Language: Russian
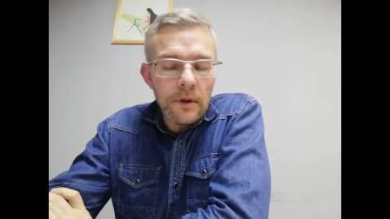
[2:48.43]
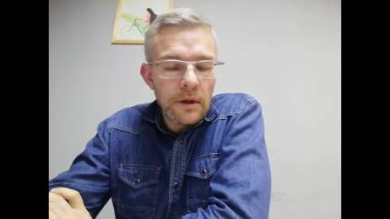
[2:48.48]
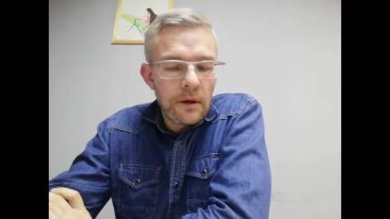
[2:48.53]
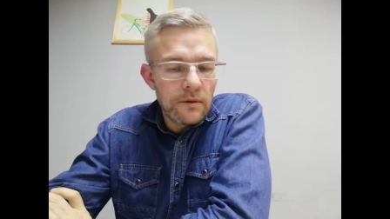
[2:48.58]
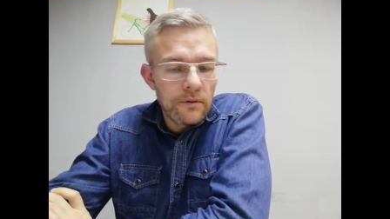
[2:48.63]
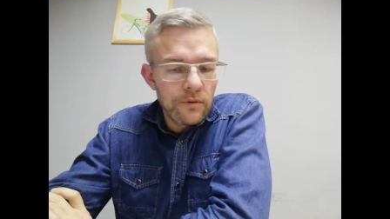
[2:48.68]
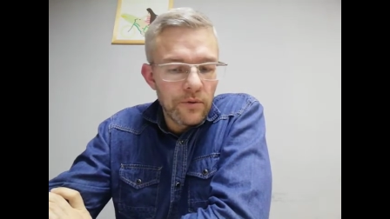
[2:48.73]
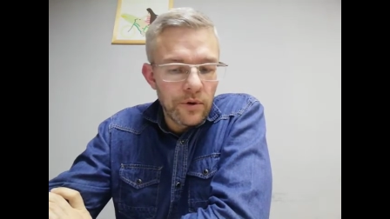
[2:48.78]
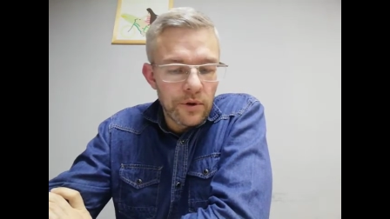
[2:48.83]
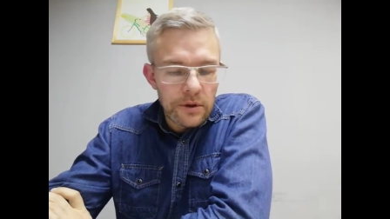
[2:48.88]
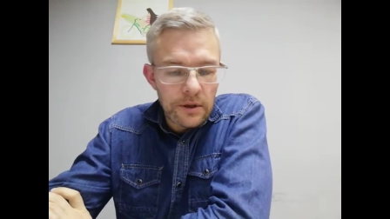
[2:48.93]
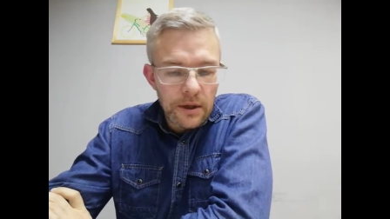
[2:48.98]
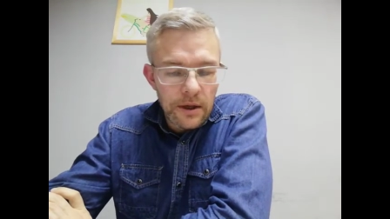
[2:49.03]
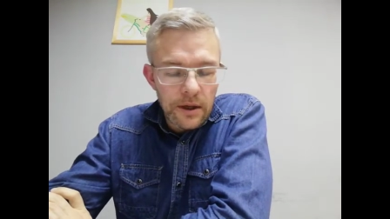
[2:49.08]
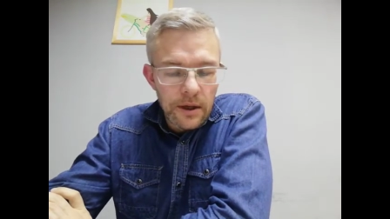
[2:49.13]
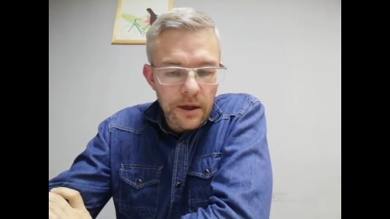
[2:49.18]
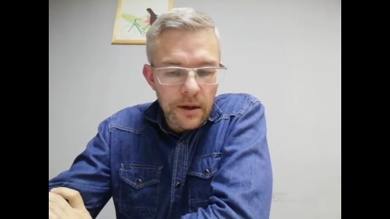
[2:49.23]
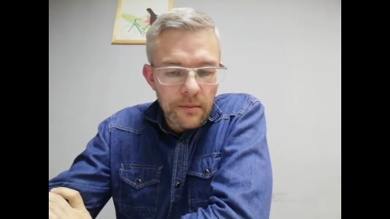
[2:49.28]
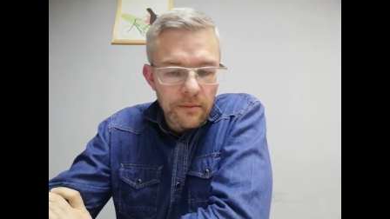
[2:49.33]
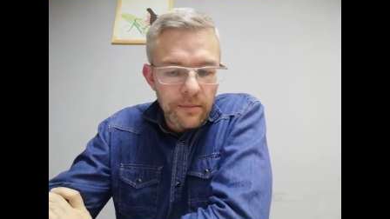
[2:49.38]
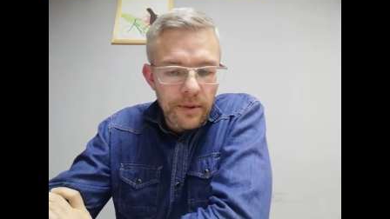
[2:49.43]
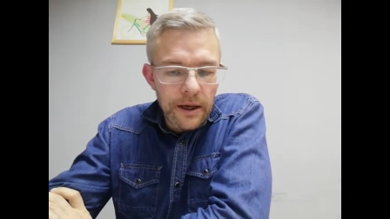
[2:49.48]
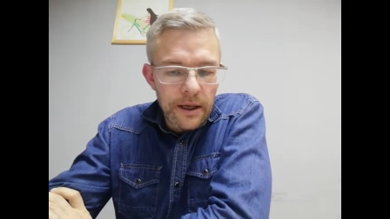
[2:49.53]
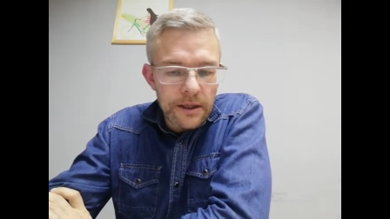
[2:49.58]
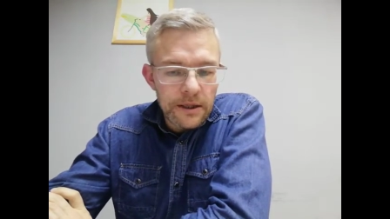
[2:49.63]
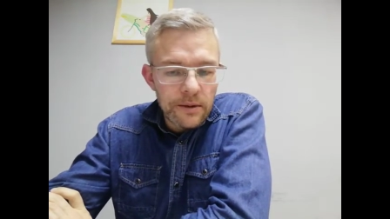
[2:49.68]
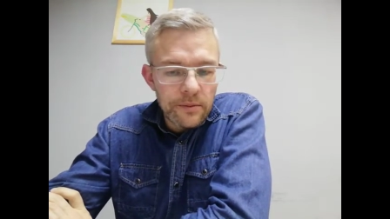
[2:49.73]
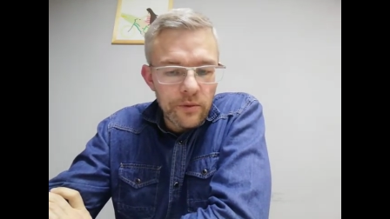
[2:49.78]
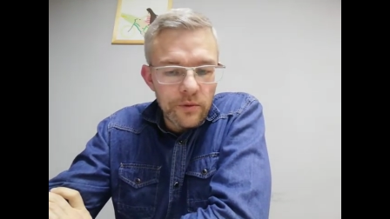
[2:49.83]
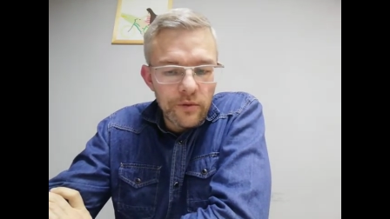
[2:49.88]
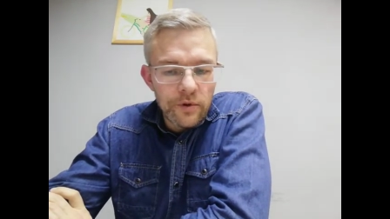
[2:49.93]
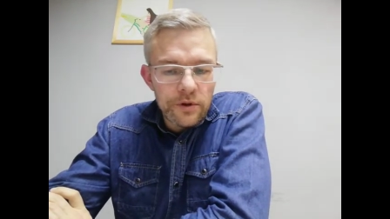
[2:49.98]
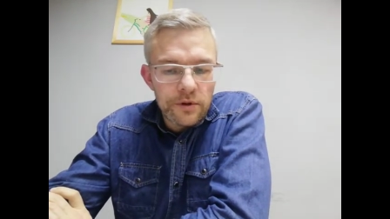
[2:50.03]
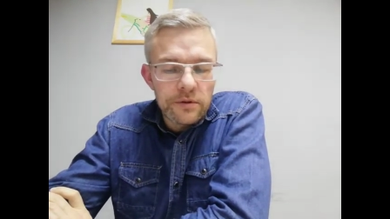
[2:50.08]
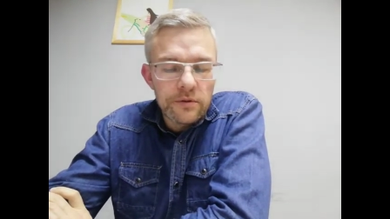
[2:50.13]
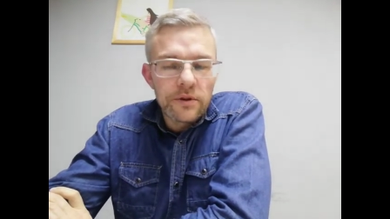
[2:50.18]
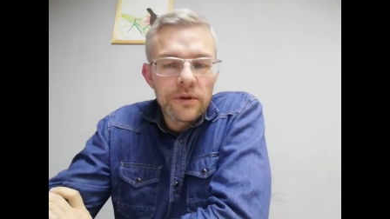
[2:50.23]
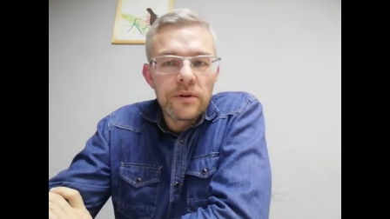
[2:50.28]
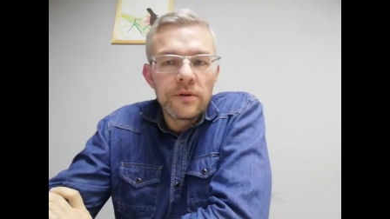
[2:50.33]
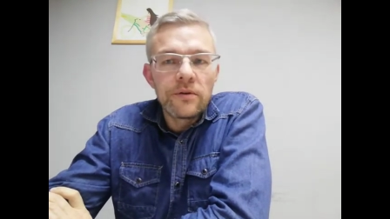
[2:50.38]
Вот. Поэтому
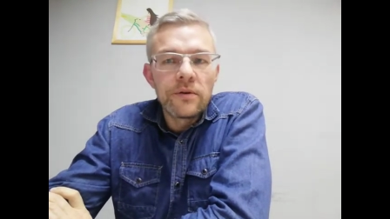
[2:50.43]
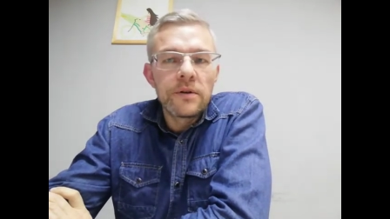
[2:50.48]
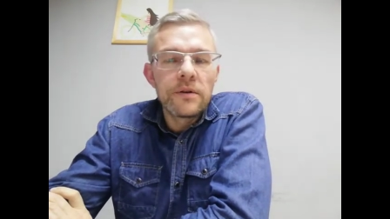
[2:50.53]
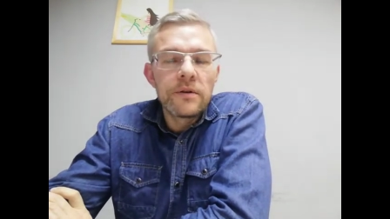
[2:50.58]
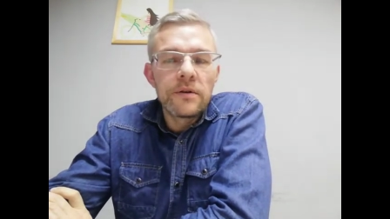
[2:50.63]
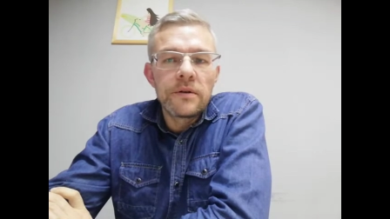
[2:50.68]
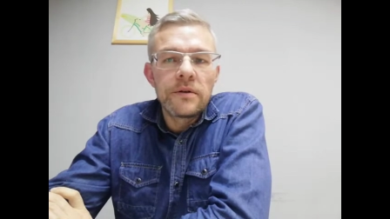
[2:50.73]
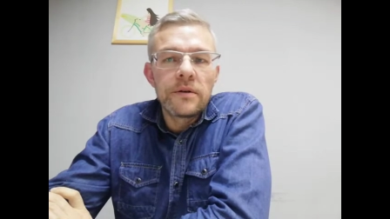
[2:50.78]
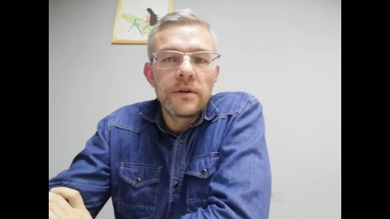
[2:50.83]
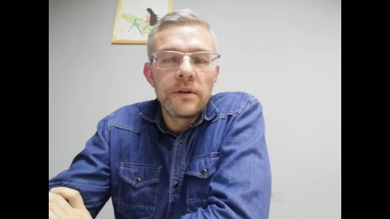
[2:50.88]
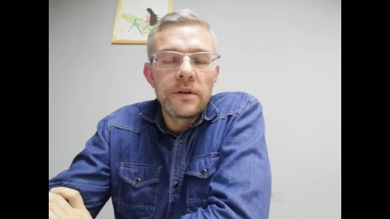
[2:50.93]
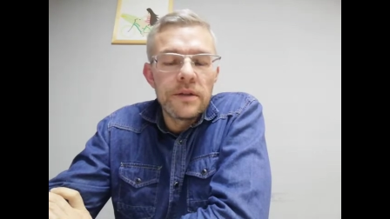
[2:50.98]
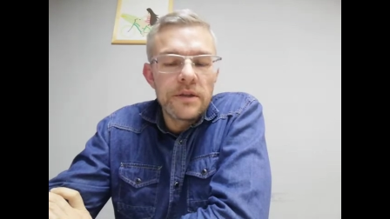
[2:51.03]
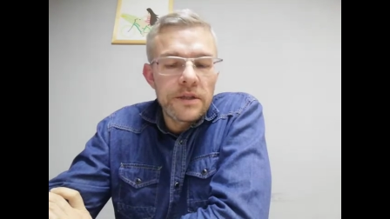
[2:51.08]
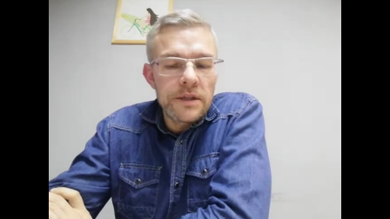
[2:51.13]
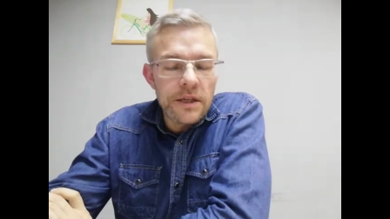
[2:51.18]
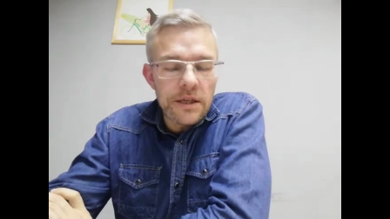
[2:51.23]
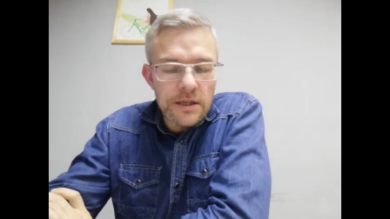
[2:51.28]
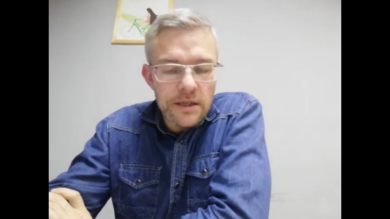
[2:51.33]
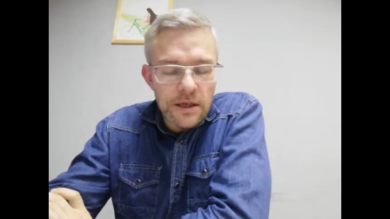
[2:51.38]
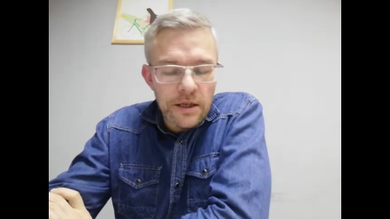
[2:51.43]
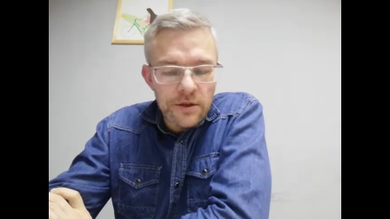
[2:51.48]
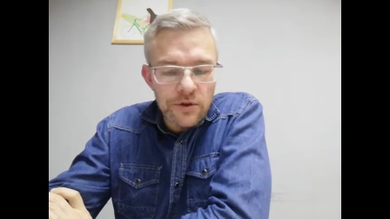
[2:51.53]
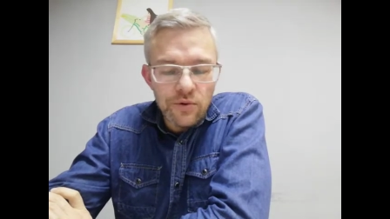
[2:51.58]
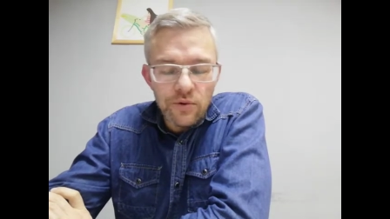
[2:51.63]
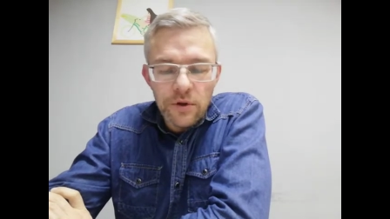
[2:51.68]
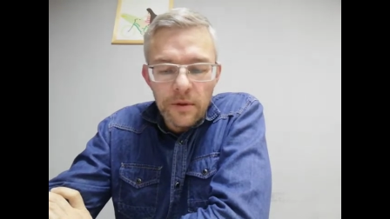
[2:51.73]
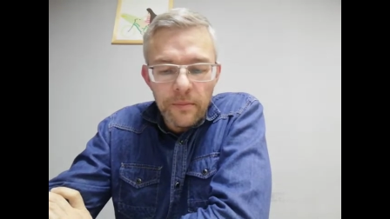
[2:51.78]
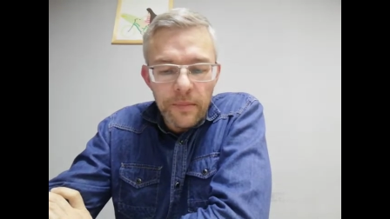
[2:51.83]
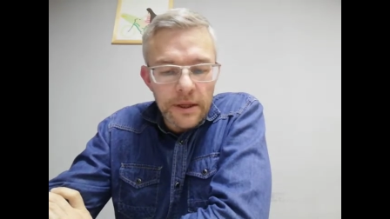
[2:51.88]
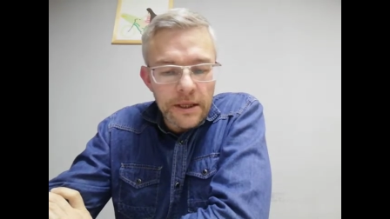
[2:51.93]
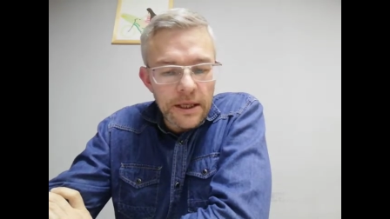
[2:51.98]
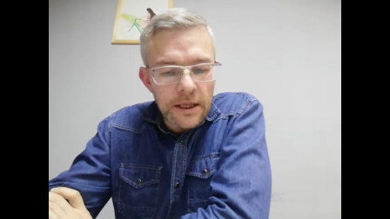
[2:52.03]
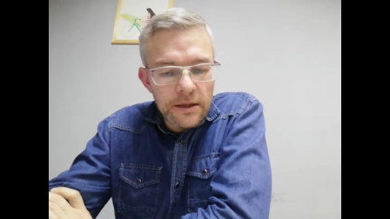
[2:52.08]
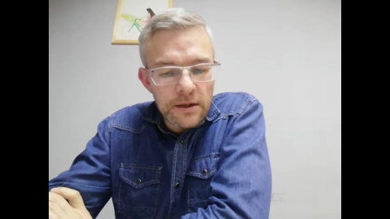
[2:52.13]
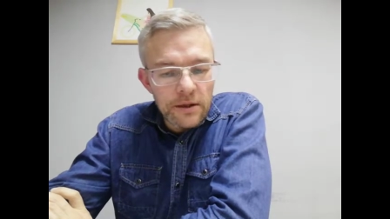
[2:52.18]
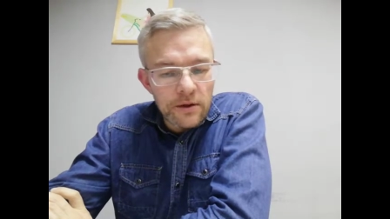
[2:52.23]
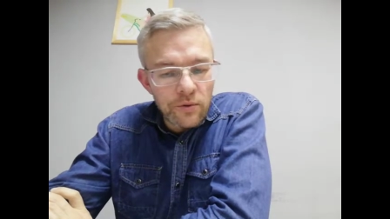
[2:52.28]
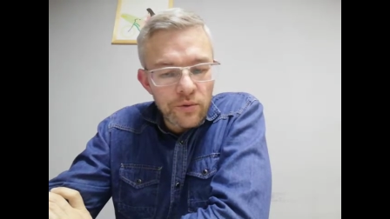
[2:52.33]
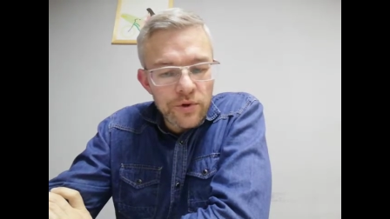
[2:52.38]
вот и здесь отсюда и
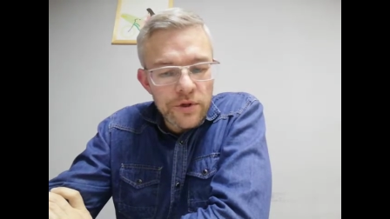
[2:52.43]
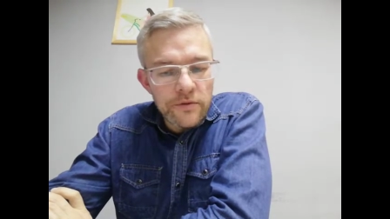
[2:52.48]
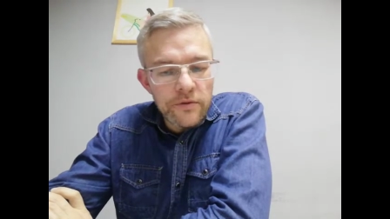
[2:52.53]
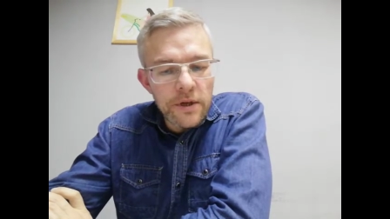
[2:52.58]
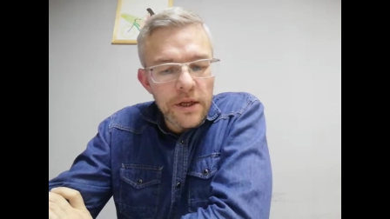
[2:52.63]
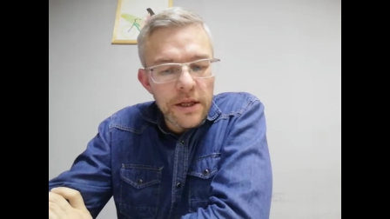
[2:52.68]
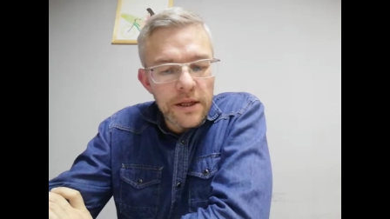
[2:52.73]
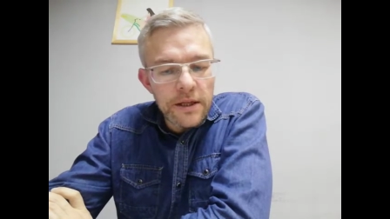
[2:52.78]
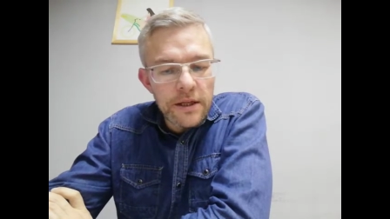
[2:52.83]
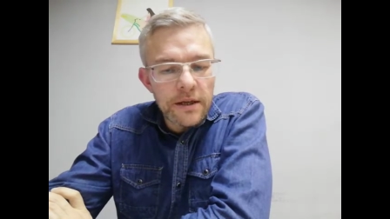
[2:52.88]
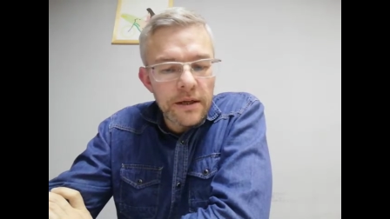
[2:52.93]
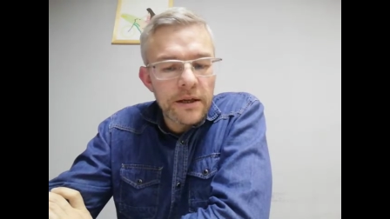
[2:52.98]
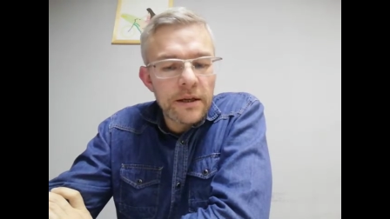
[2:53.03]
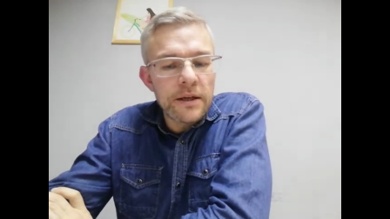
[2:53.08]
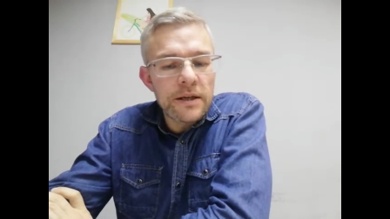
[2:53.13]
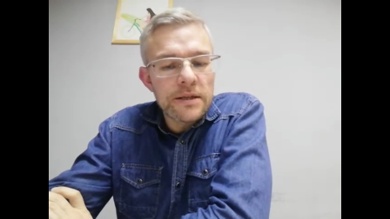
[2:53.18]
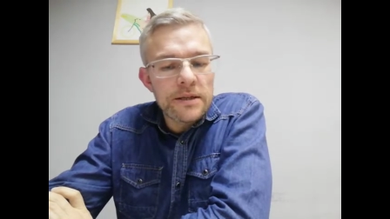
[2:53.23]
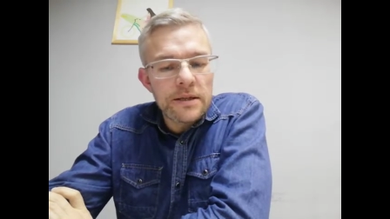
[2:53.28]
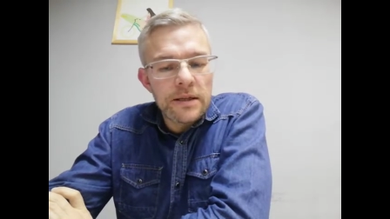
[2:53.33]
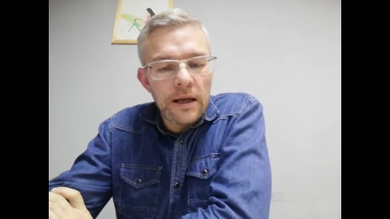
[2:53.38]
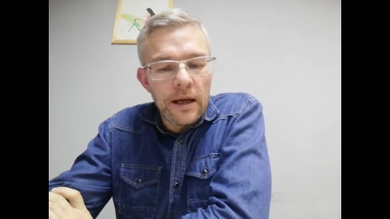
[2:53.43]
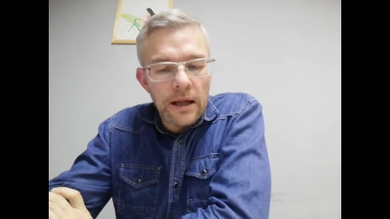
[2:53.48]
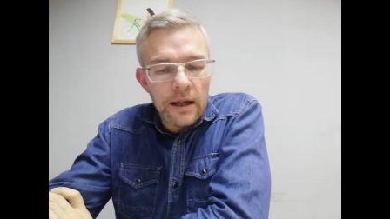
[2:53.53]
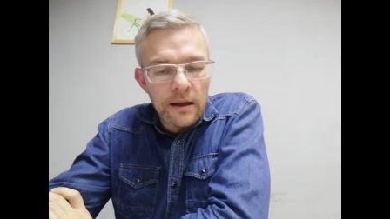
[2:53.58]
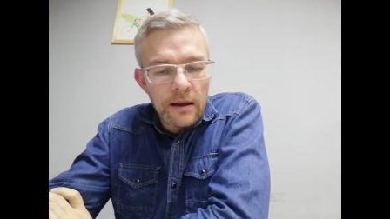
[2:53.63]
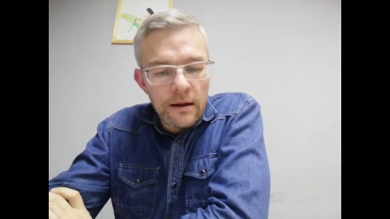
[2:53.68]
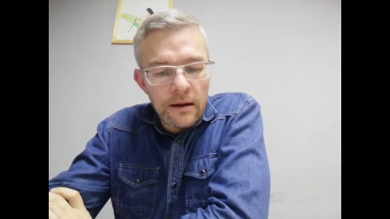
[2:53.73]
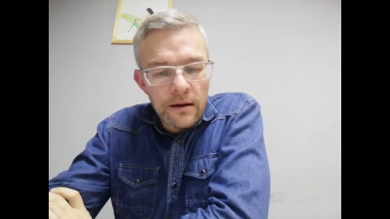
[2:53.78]
понятно удивление Христа –